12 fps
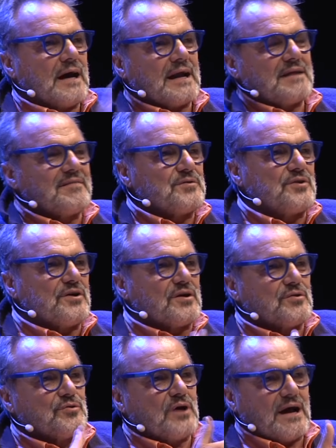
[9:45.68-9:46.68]

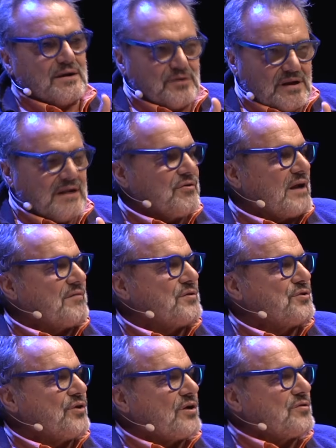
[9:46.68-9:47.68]
io lavoravo a
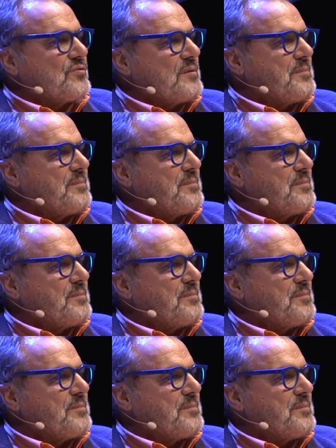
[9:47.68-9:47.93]
New York in quel